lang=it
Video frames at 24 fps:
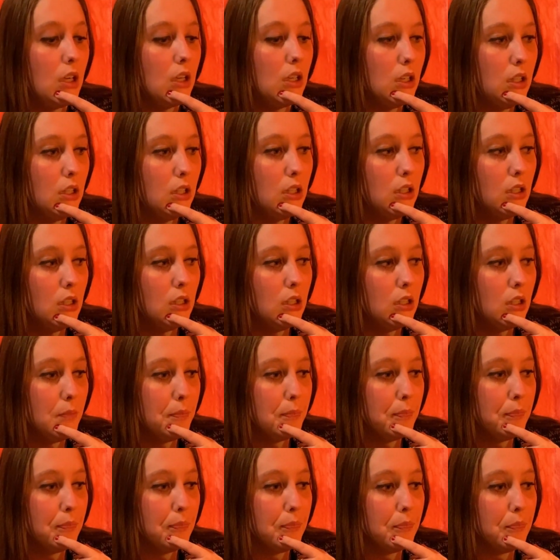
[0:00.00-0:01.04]

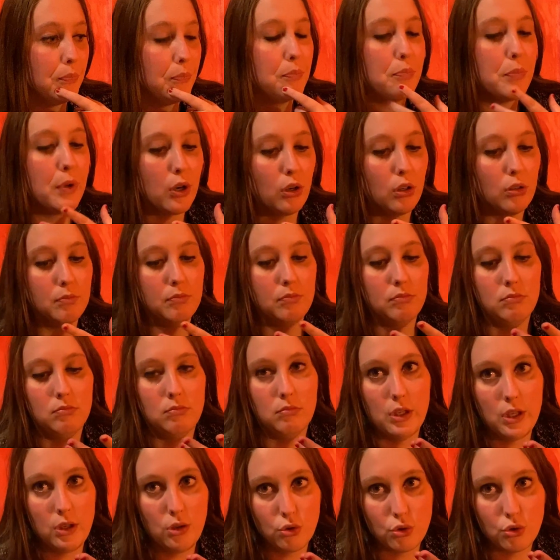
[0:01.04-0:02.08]
Ehm, però
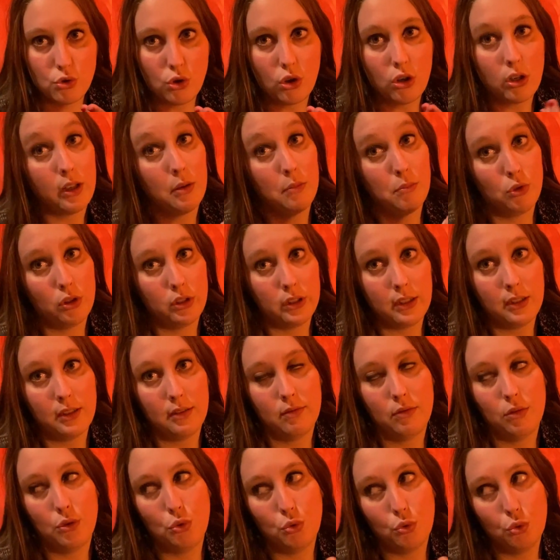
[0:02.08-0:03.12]
io so che
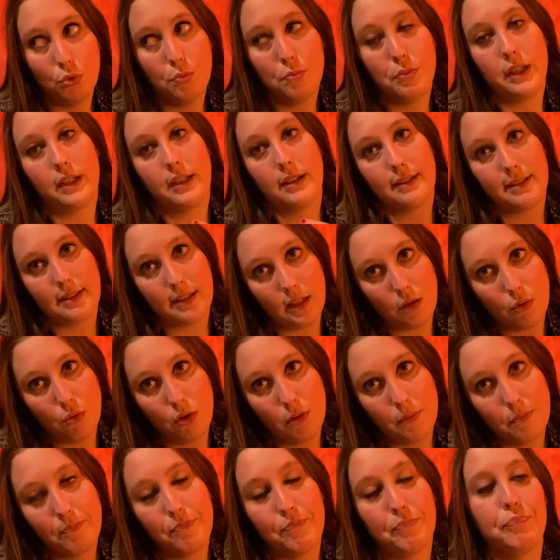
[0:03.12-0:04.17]
molte YouTube che
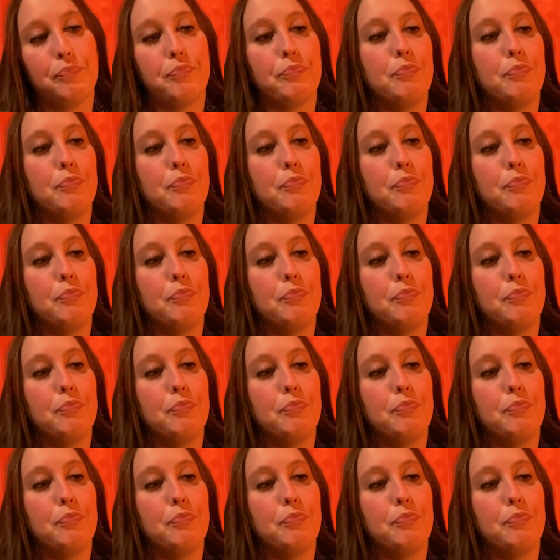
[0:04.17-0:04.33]
seguo